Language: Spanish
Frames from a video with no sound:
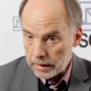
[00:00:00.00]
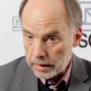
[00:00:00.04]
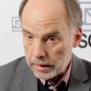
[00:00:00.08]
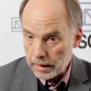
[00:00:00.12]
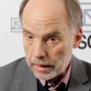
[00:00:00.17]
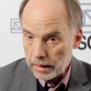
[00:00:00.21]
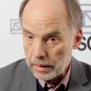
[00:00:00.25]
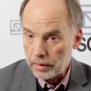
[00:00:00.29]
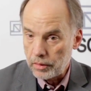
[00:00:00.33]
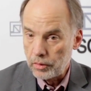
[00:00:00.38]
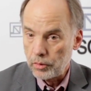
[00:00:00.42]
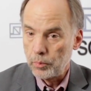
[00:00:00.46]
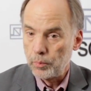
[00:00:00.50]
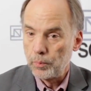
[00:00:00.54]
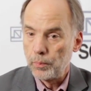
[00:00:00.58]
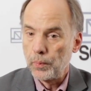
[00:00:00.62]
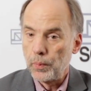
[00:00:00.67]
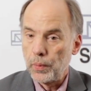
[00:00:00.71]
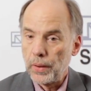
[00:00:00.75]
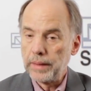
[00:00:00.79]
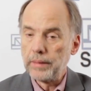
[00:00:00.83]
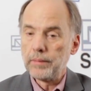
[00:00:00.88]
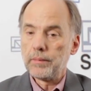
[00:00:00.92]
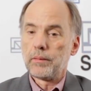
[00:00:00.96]

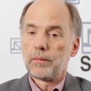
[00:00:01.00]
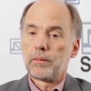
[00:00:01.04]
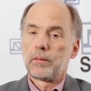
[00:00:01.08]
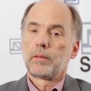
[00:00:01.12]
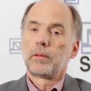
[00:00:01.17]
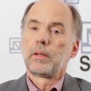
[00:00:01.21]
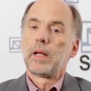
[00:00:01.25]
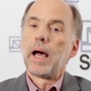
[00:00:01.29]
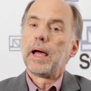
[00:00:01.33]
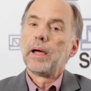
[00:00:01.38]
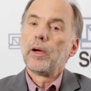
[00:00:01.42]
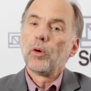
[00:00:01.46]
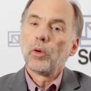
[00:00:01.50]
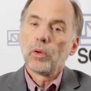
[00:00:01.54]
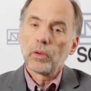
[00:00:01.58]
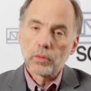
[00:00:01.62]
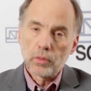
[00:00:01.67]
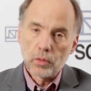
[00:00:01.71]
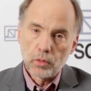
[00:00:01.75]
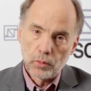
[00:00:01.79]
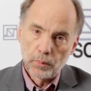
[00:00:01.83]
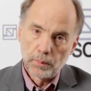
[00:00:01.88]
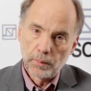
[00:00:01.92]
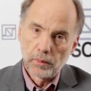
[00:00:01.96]
Después hay
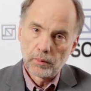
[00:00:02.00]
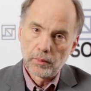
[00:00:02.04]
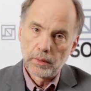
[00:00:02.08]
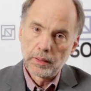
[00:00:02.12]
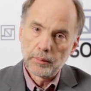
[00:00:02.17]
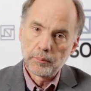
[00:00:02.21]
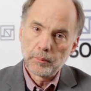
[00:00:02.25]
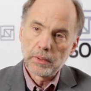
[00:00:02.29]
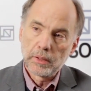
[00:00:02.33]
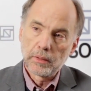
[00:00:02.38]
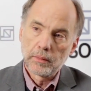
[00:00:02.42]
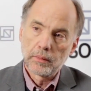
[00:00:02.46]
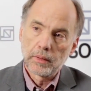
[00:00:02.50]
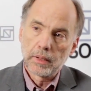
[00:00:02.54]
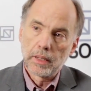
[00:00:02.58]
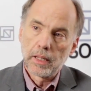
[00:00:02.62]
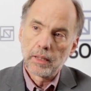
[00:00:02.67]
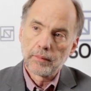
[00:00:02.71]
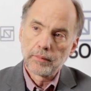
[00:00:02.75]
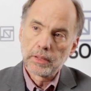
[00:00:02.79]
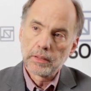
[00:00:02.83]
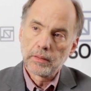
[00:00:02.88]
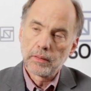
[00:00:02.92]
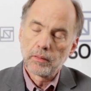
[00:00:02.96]
otros problemas que
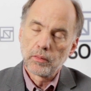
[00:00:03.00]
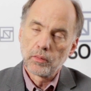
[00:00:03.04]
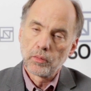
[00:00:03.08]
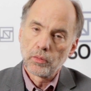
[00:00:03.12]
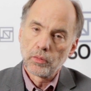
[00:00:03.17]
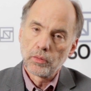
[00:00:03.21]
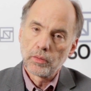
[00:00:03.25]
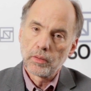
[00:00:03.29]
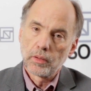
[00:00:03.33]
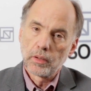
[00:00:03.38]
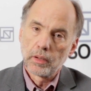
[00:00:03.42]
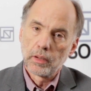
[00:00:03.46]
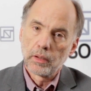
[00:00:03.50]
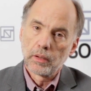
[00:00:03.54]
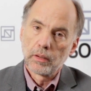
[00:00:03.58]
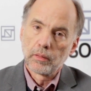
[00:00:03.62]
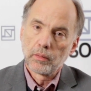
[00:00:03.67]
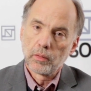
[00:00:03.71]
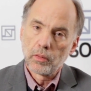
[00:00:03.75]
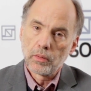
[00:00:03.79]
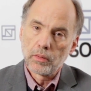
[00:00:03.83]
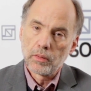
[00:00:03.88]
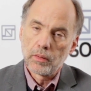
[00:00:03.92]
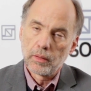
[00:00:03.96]
a veces no se,
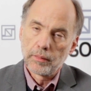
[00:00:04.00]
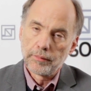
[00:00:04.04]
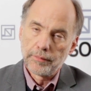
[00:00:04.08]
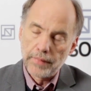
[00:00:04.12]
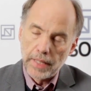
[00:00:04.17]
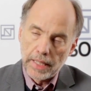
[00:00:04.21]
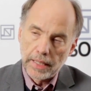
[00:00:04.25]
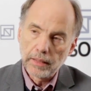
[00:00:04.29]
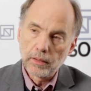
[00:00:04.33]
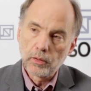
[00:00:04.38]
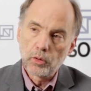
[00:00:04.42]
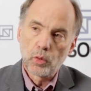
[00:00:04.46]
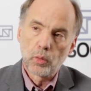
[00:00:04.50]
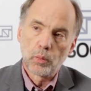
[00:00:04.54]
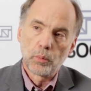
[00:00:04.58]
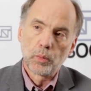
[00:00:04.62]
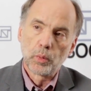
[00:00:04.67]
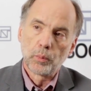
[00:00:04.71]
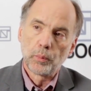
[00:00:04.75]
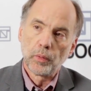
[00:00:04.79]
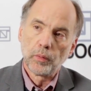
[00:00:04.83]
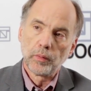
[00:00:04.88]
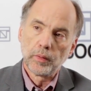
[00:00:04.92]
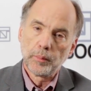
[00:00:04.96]
no se ven
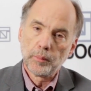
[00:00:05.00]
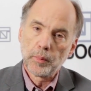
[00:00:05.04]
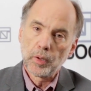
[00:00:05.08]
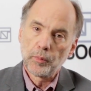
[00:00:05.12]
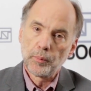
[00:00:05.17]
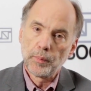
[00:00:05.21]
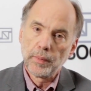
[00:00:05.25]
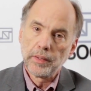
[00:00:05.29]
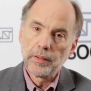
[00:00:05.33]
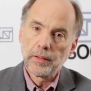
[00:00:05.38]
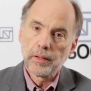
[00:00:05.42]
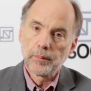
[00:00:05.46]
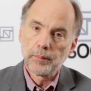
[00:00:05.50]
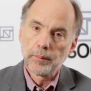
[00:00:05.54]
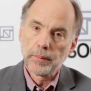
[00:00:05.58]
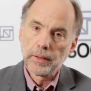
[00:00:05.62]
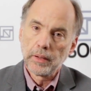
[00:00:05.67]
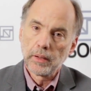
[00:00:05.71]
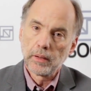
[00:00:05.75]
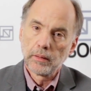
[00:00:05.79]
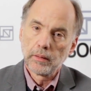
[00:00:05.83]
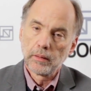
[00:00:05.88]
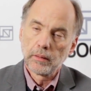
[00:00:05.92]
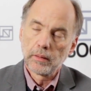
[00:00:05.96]
como problemas
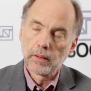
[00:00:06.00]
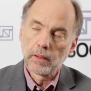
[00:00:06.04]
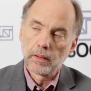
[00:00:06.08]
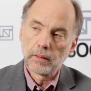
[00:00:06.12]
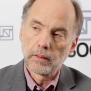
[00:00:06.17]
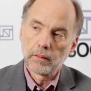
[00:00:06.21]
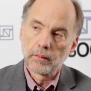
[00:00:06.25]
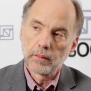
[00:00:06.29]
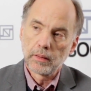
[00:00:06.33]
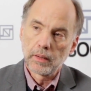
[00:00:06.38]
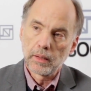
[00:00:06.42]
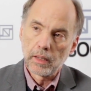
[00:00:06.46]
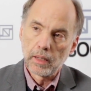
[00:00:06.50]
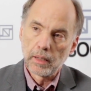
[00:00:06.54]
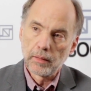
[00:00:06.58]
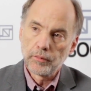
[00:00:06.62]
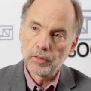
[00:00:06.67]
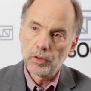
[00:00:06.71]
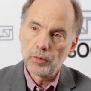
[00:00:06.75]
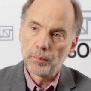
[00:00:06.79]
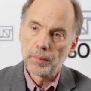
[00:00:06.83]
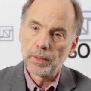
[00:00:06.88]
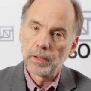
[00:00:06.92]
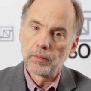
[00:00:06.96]
medioambientales
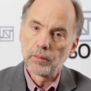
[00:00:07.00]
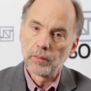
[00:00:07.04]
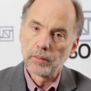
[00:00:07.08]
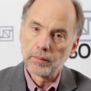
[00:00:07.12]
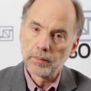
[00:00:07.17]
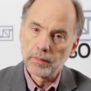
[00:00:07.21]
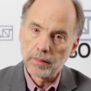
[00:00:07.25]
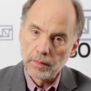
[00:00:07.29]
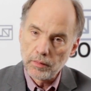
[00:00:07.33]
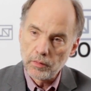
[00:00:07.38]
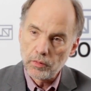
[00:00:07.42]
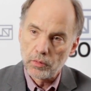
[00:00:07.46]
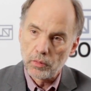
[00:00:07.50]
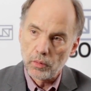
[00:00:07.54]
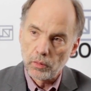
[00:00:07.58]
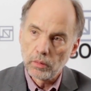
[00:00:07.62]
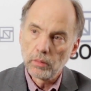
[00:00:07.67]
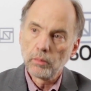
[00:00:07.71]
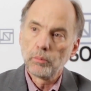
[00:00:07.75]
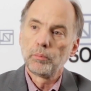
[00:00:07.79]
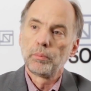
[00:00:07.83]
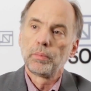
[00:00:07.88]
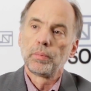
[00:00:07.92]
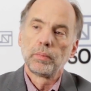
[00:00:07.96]
graves, pero sí
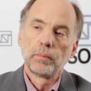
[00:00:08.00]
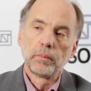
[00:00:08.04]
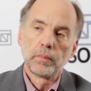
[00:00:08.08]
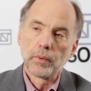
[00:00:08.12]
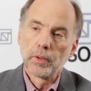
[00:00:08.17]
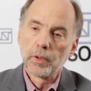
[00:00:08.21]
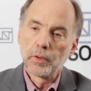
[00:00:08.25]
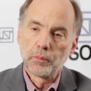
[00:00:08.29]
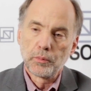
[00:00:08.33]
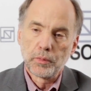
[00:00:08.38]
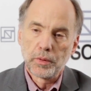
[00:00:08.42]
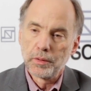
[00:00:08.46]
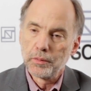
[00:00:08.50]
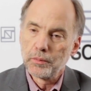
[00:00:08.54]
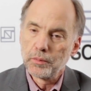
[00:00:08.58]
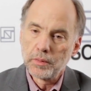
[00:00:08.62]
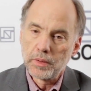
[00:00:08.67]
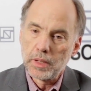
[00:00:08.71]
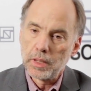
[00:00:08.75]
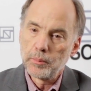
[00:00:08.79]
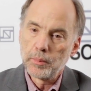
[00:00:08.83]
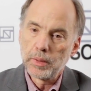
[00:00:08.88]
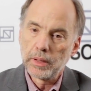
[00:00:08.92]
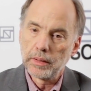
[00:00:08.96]
son.
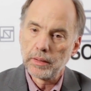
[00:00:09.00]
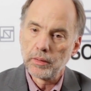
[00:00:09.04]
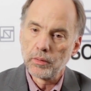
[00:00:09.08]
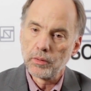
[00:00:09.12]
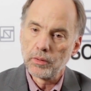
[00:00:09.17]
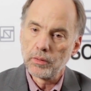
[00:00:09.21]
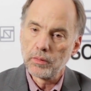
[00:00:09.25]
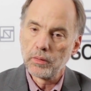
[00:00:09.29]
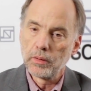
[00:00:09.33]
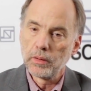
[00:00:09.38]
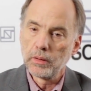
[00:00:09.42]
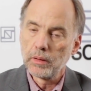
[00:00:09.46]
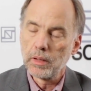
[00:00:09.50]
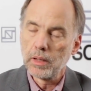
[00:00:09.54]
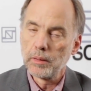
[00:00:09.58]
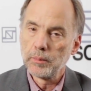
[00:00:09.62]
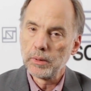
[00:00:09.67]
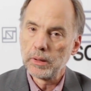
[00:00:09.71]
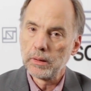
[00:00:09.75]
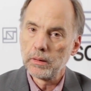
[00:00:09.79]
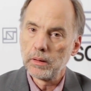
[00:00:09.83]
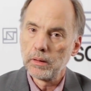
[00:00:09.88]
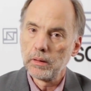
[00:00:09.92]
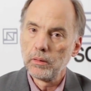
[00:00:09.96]
Un, tema que yo estoy
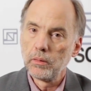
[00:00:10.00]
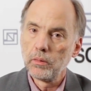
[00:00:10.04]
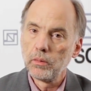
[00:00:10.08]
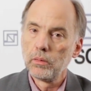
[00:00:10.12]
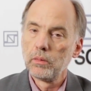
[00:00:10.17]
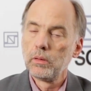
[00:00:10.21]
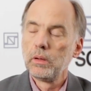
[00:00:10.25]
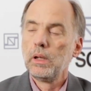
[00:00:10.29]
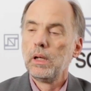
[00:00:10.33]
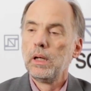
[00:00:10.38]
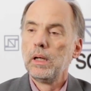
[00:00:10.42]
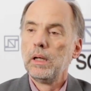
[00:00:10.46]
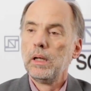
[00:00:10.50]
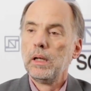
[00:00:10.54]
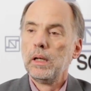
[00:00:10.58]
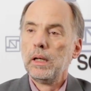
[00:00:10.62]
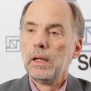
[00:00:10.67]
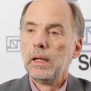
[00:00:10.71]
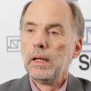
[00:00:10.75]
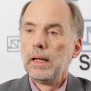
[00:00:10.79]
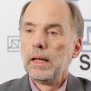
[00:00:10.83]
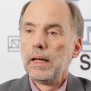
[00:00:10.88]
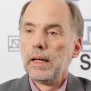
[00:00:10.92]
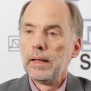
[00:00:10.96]
trabajando
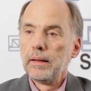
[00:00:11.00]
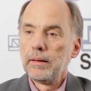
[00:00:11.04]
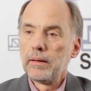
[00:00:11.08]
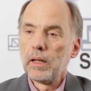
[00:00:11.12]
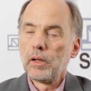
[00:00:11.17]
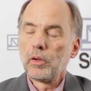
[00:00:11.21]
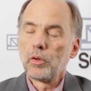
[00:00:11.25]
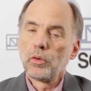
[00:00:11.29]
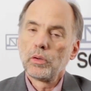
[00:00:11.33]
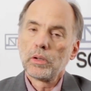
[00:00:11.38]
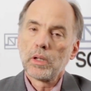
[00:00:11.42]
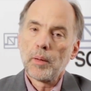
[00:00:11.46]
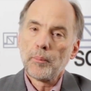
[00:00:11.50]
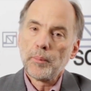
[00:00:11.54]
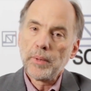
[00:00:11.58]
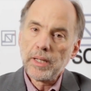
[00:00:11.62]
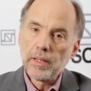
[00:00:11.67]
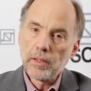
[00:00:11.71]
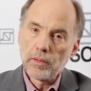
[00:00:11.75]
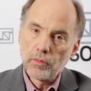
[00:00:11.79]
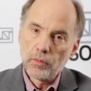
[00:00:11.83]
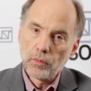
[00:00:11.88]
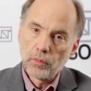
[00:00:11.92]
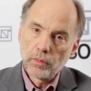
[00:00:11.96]
es la
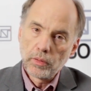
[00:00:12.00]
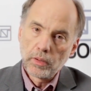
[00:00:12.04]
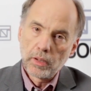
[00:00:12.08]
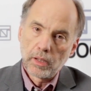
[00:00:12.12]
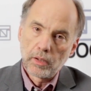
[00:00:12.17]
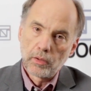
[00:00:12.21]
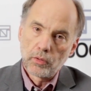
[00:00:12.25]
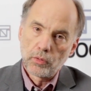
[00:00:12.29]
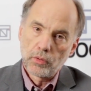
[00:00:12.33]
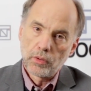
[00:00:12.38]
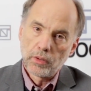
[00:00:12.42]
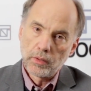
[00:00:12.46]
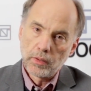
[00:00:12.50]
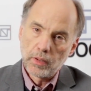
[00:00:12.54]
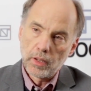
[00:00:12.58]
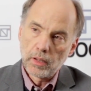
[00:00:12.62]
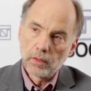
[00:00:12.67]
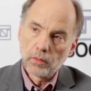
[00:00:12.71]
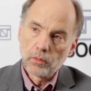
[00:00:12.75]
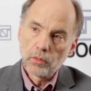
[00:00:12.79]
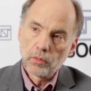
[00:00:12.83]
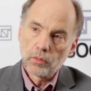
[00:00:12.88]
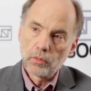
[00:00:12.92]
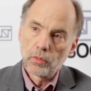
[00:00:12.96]
contaminación de los
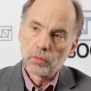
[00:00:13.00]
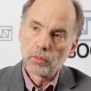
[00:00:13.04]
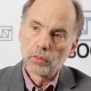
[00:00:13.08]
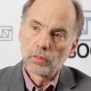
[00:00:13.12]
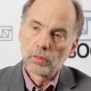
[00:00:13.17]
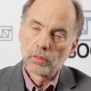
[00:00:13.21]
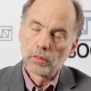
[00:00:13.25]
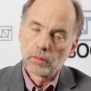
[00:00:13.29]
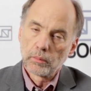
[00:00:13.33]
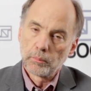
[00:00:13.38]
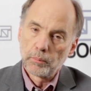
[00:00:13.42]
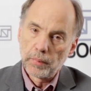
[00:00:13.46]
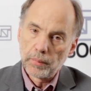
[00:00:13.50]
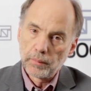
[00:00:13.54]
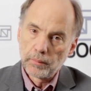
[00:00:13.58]
océanos con